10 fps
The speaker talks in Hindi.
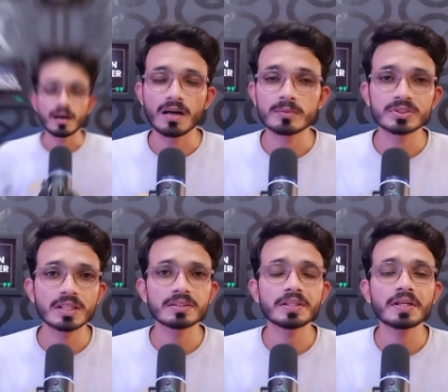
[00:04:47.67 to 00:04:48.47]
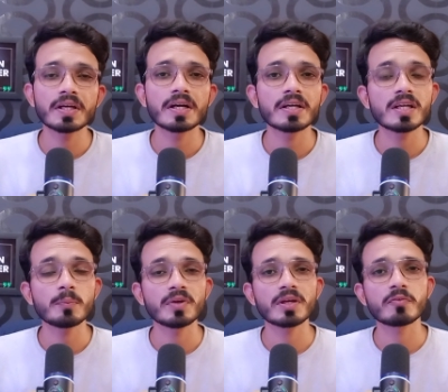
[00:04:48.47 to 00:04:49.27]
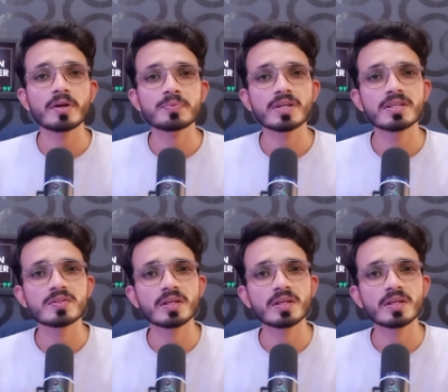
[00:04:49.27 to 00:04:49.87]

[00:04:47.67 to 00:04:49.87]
आप जानते हैं कि अगर हम एक वेबसाइट से